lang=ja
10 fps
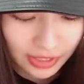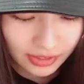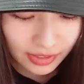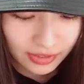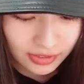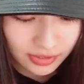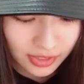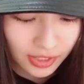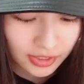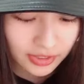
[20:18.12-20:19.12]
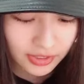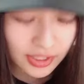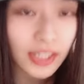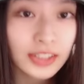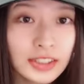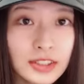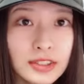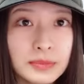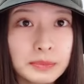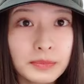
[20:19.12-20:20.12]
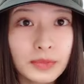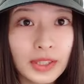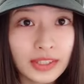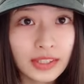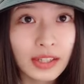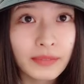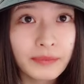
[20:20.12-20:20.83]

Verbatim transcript: んだ、 最, 最終話って、